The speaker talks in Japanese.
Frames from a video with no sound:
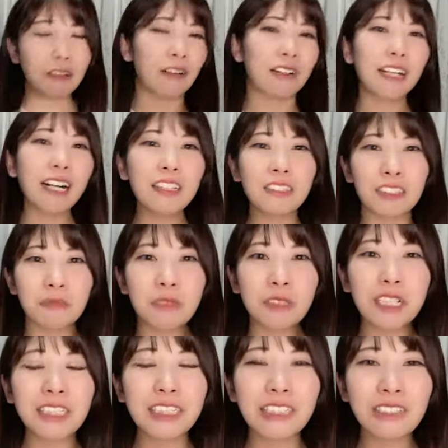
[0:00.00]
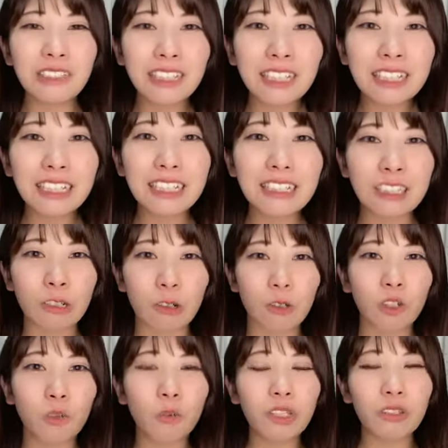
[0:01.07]
わかる昔の田舎って
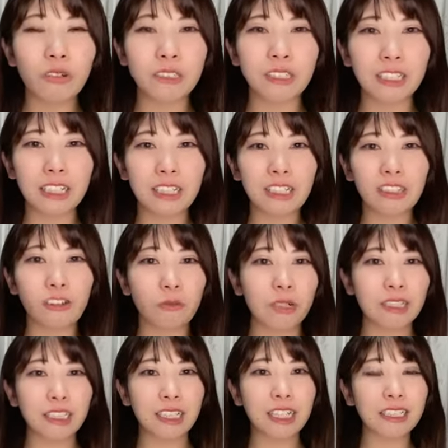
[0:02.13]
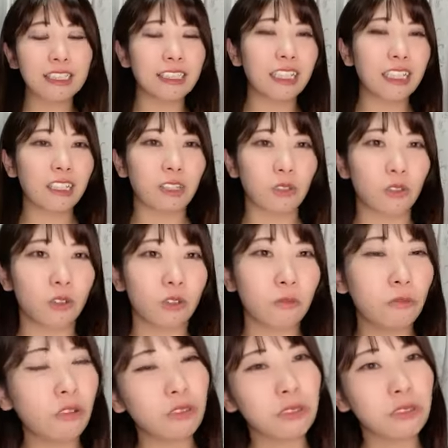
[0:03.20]
子供にお酒飲ませがちだけ
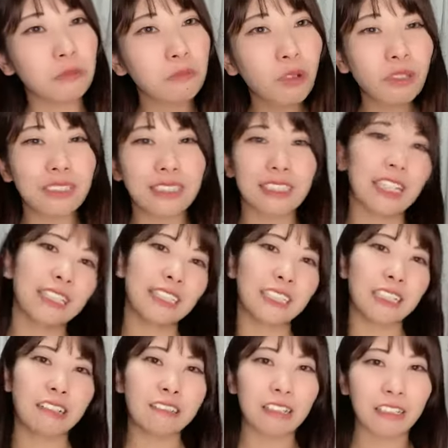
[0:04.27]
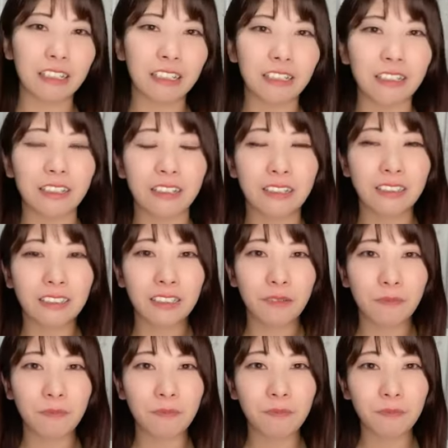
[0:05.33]
どもうもう時代違うかなって感じ